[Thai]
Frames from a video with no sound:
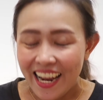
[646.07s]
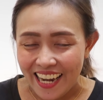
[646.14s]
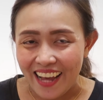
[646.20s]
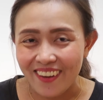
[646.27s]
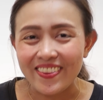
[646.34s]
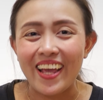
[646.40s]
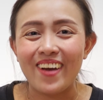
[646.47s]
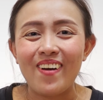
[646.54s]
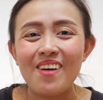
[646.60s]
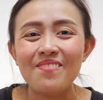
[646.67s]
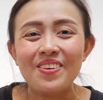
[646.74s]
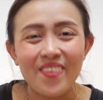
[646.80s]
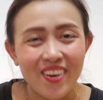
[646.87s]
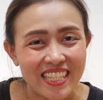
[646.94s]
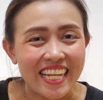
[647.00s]
แล้วแต่ความ
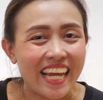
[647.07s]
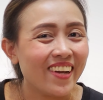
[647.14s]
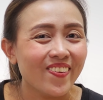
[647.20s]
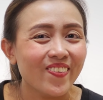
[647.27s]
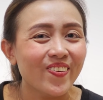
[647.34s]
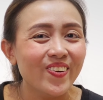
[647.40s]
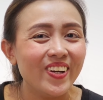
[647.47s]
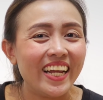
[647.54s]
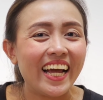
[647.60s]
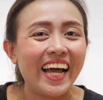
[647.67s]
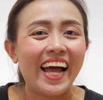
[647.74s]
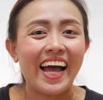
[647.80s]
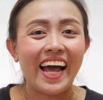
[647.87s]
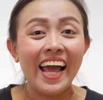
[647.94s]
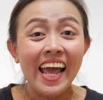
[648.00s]
พึงพอใจของคุณเลย
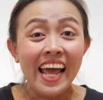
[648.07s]
ค่ะ